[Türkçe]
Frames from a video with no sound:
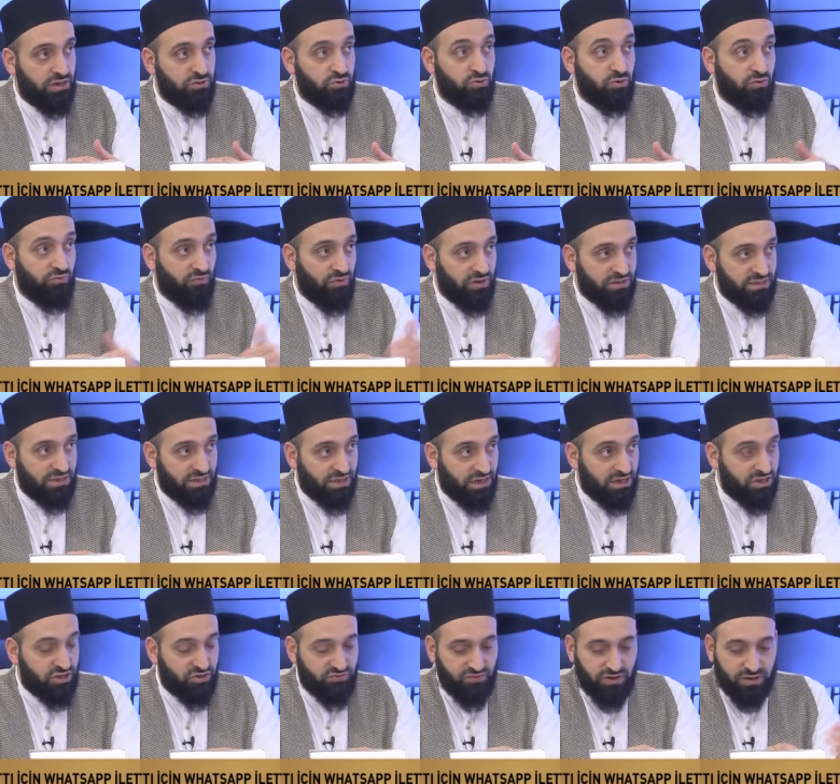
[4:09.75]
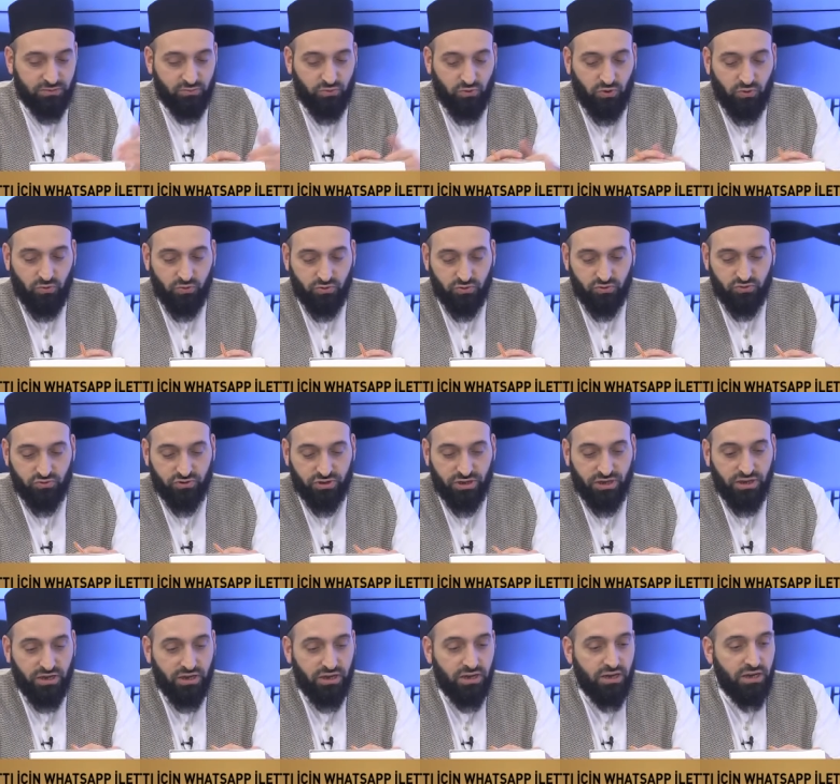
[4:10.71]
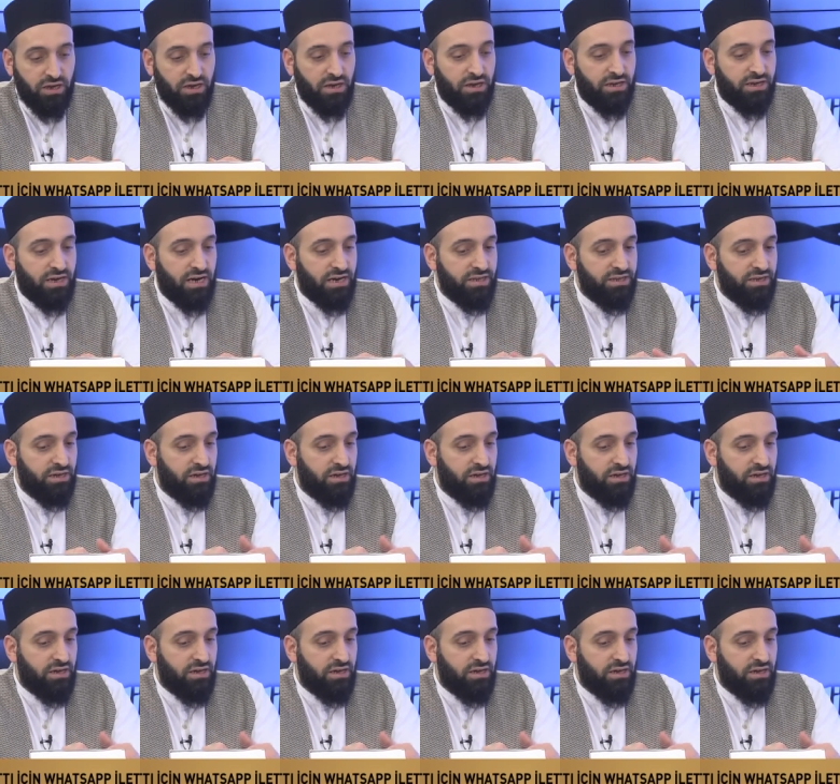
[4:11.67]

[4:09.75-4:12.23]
Çok fazla genç var bu hususta. Evet. Yani